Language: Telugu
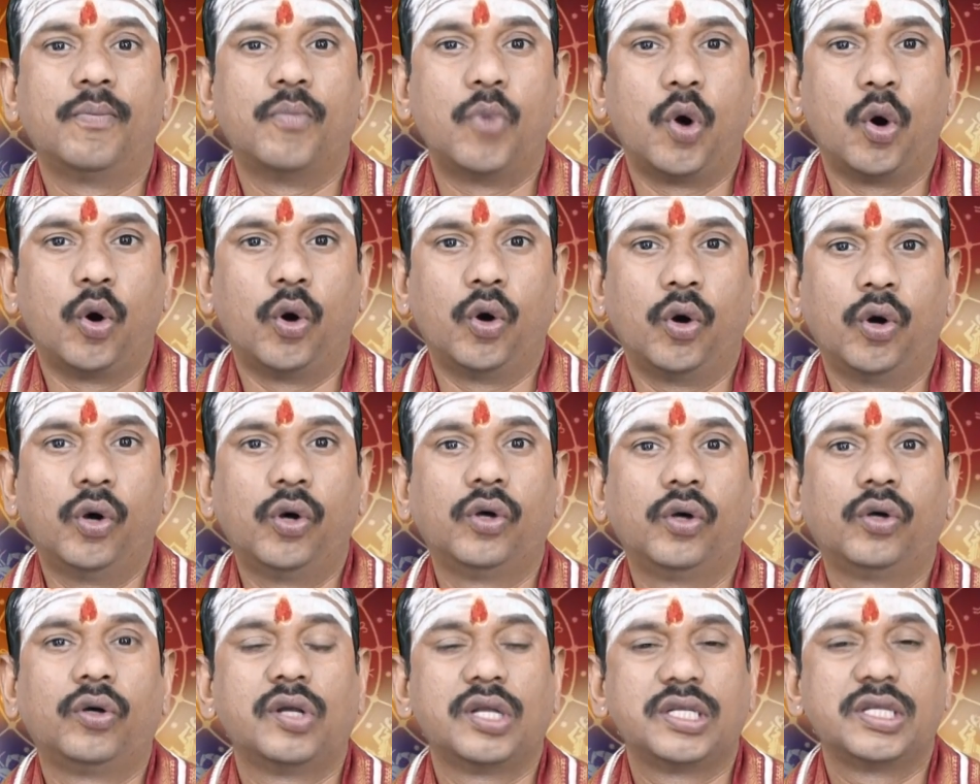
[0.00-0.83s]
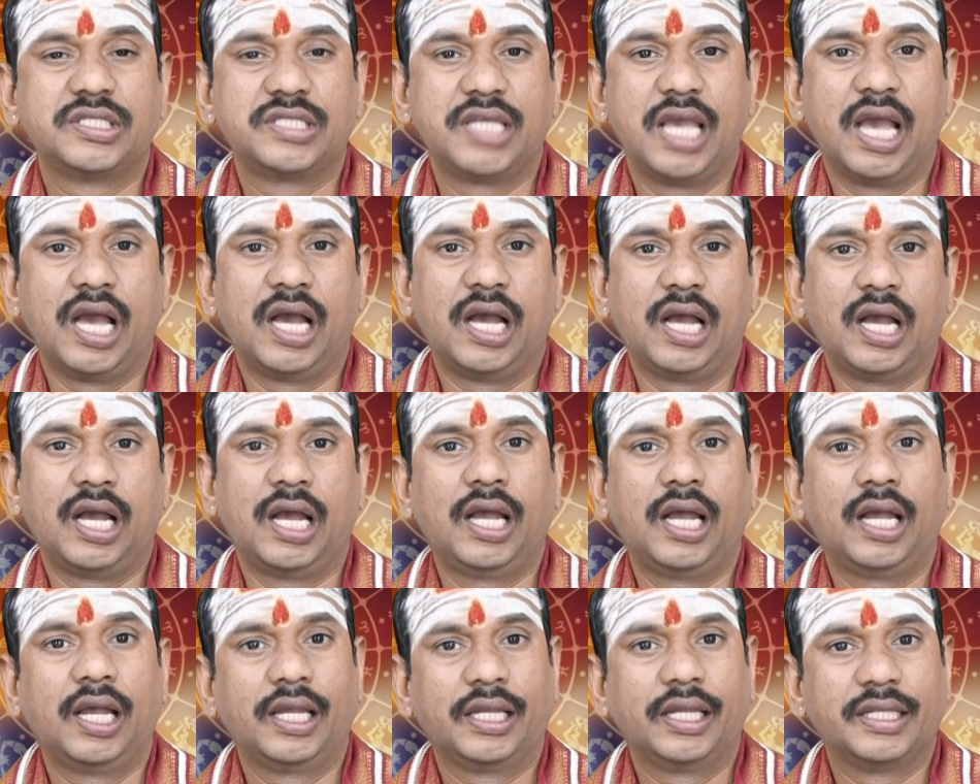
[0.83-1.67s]
బో జా
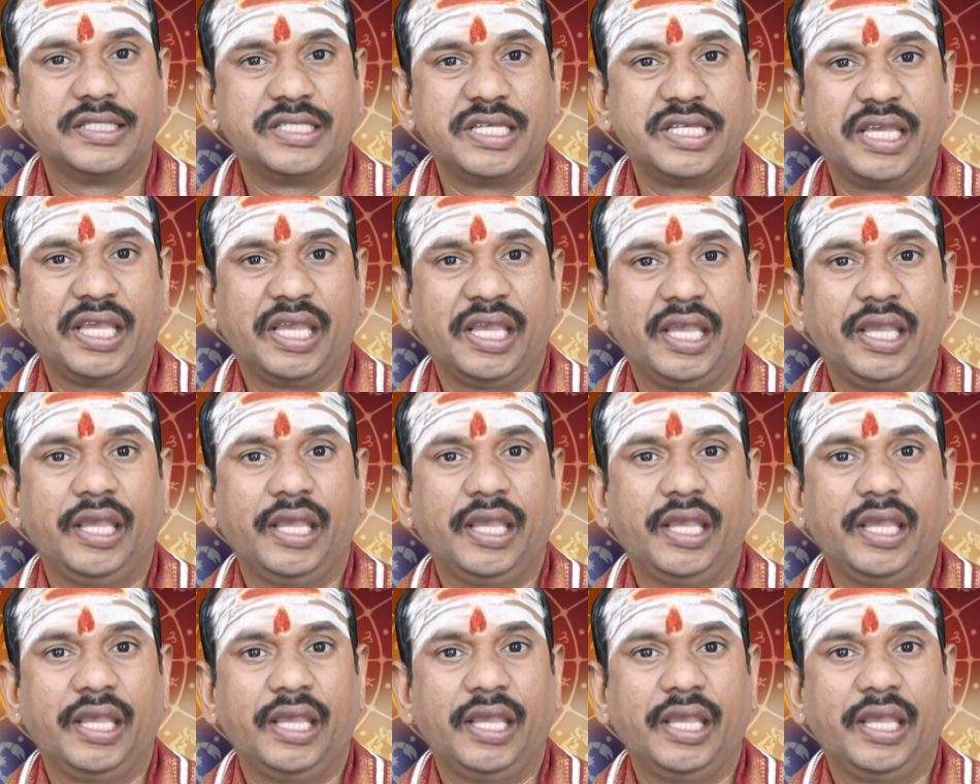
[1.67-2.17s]
జి